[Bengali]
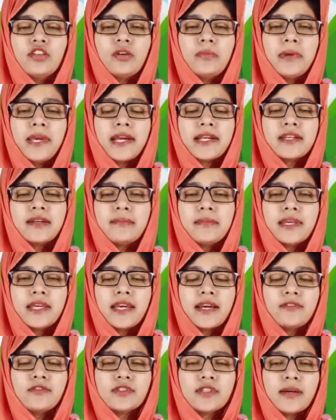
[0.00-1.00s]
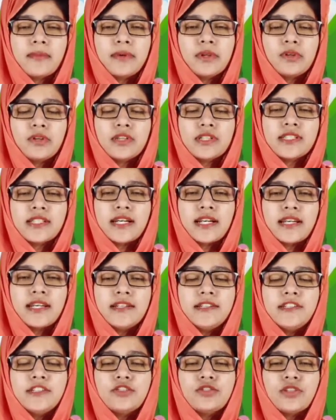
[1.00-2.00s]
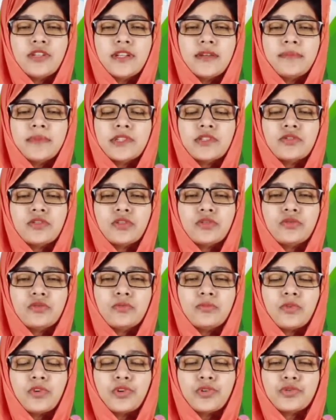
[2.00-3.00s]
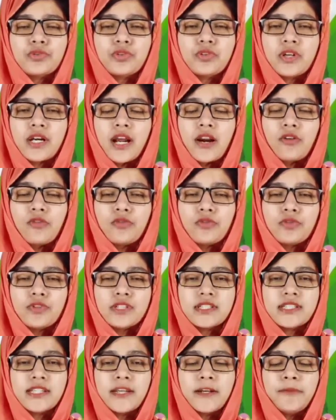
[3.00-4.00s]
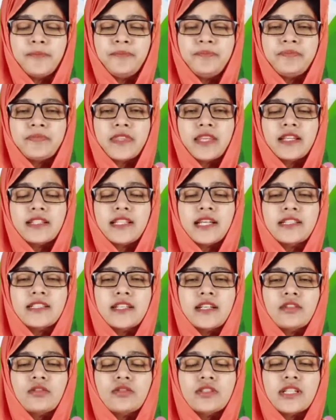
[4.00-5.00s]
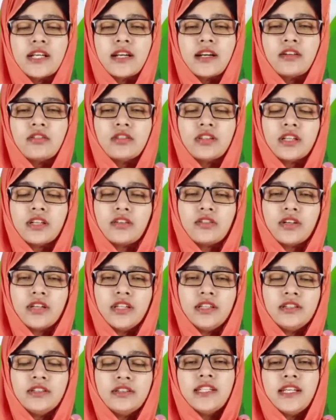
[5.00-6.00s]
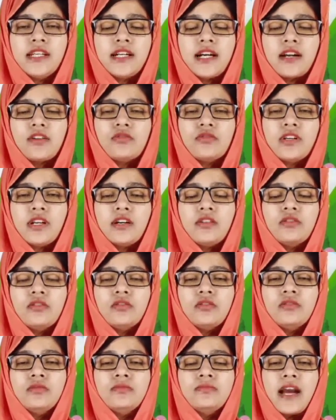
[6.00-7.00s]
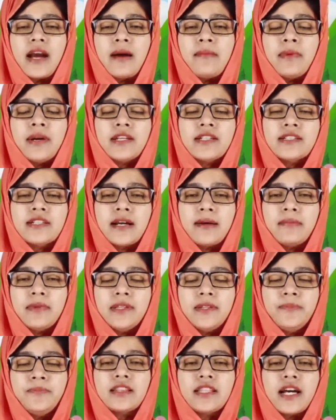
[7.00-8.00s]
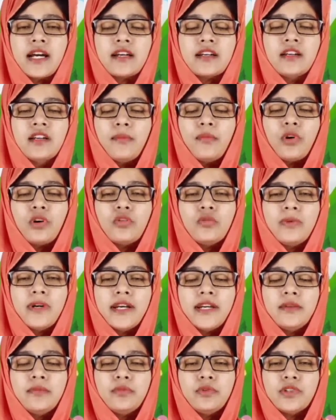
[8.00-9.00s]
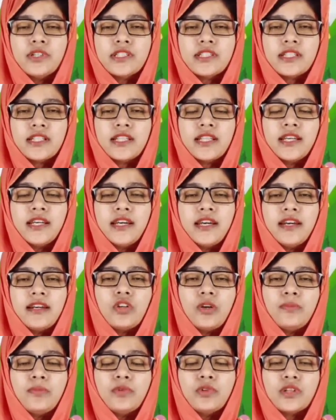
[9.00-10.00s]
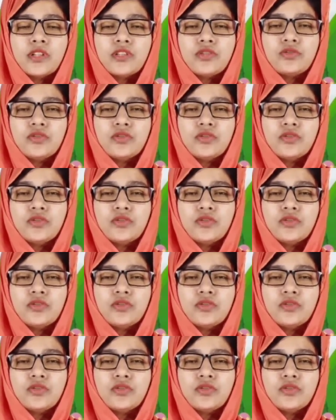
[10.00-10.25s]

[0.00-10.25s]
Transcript: তবে একটা মেয়ে কেন স্বামীর ঘর ছাড়ে নিশ্চয়ই এর পেছনে কোনো বড় সড়ো কারণ রয়েছে তাছাড়া তো ছাড়ার কথা নয় সেই কারণটা হলো আমার স্বামী তার বড় ভাইয়ের বইয়ের সাথে সম্পর্কে